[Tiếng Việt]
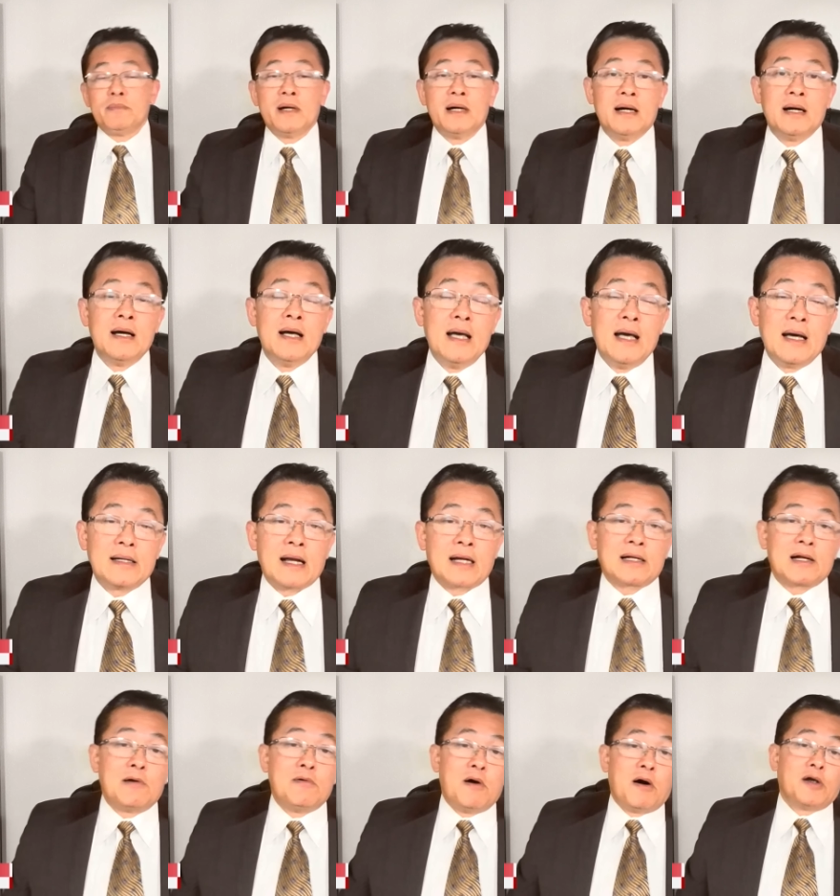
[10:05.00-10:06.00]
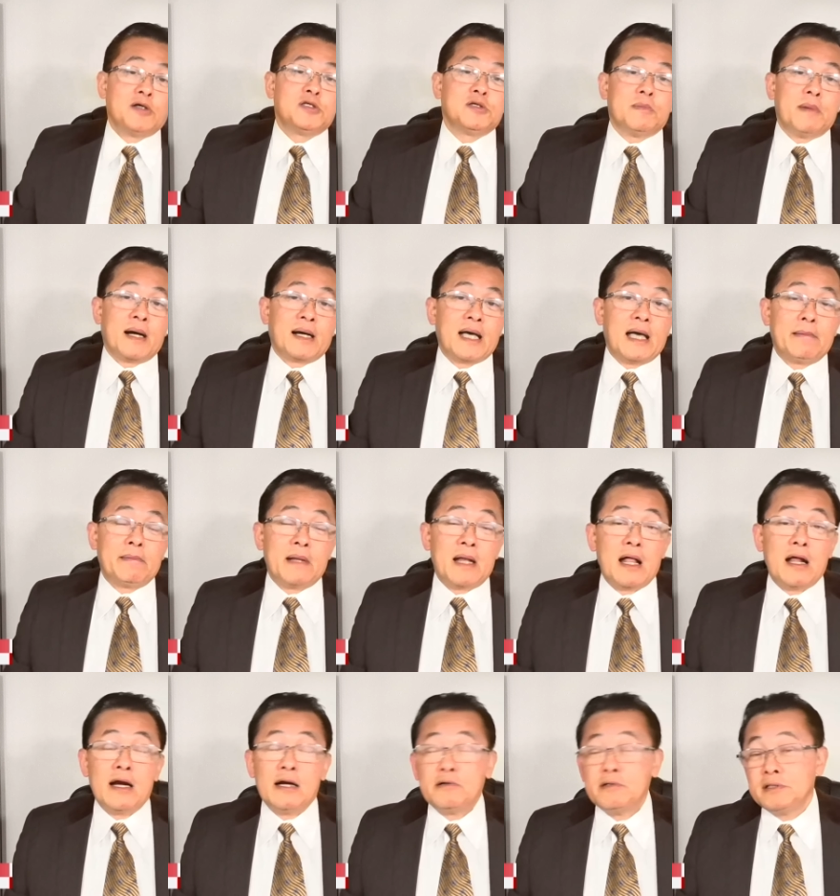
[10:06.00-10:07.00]
Tepper đặt câu hỏi cho bà
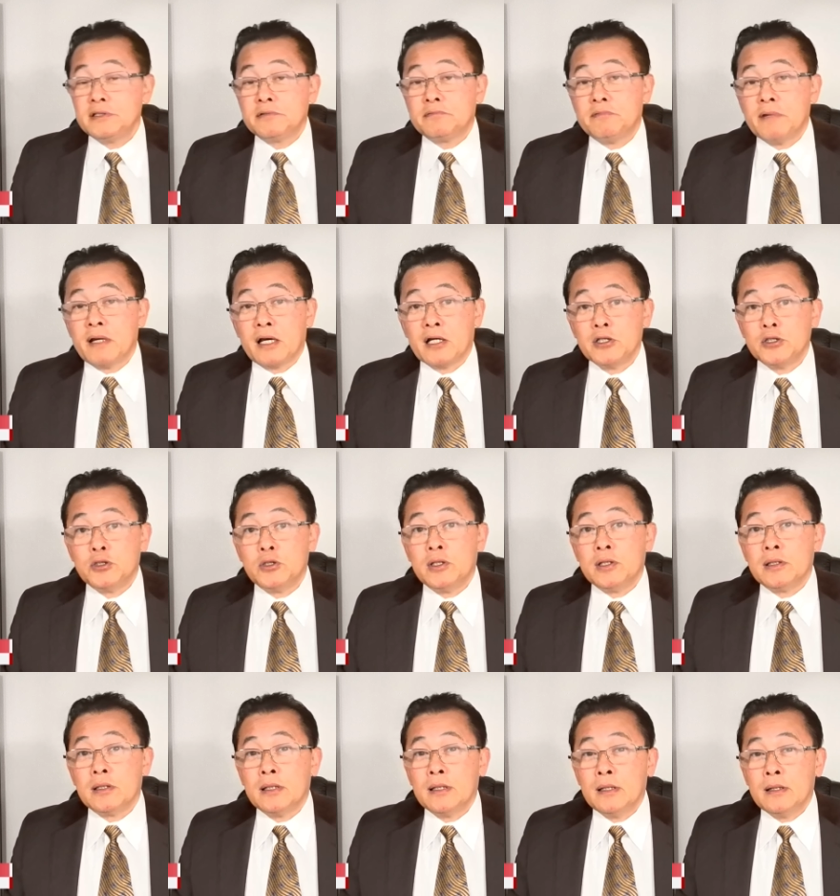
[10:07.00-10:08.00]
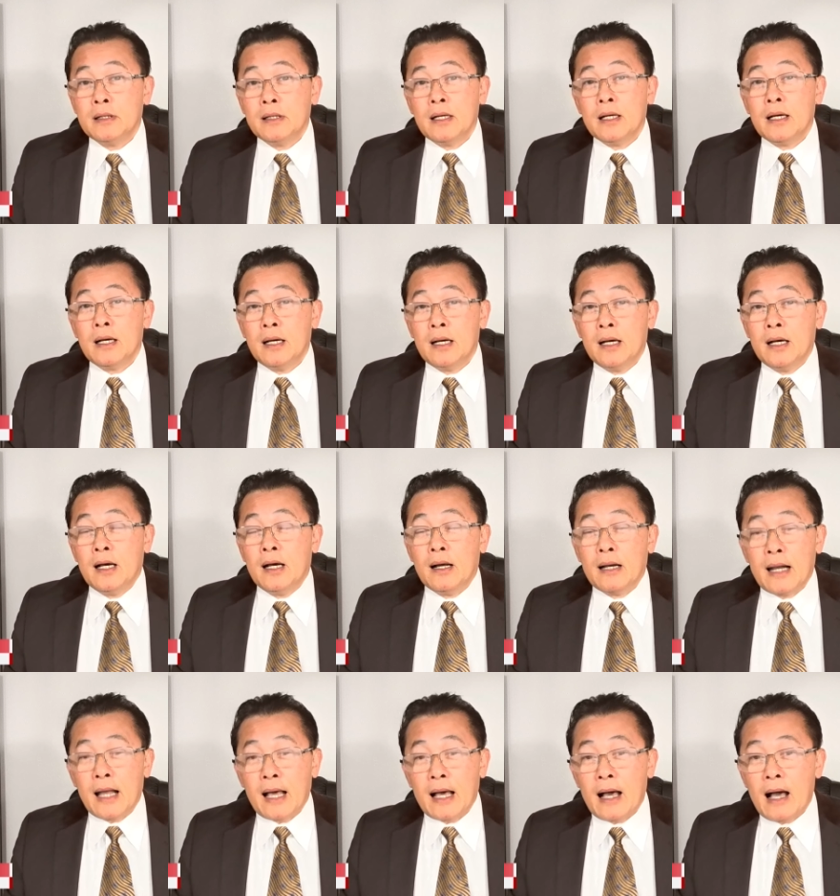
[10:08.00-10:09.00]
Kamala Harris về cái chuyện
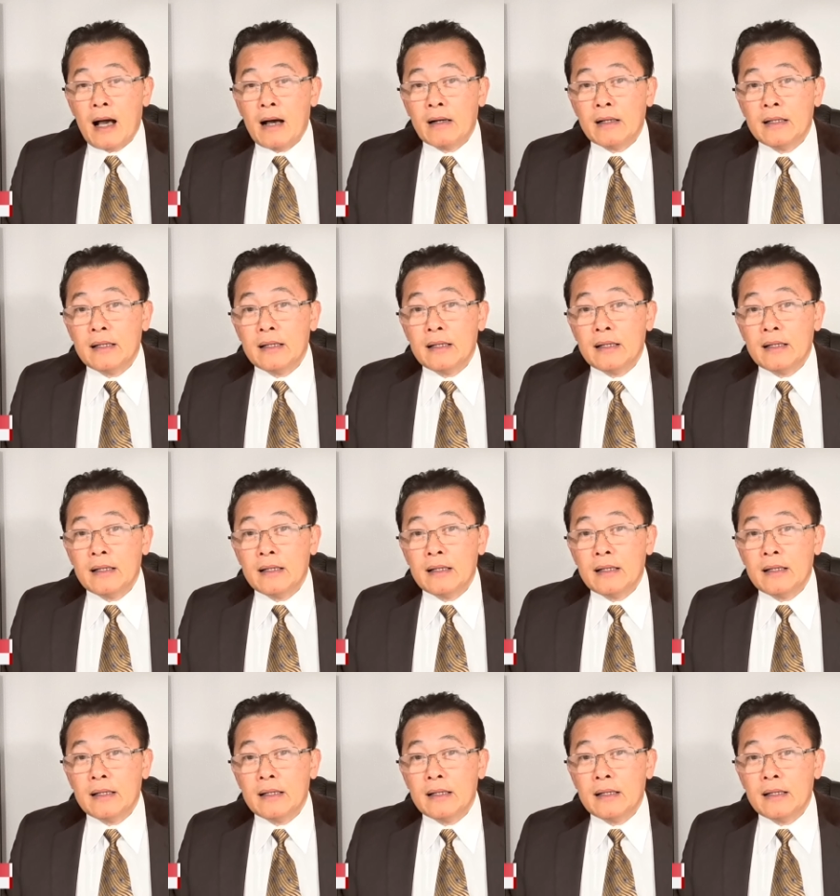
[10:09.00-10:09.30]
là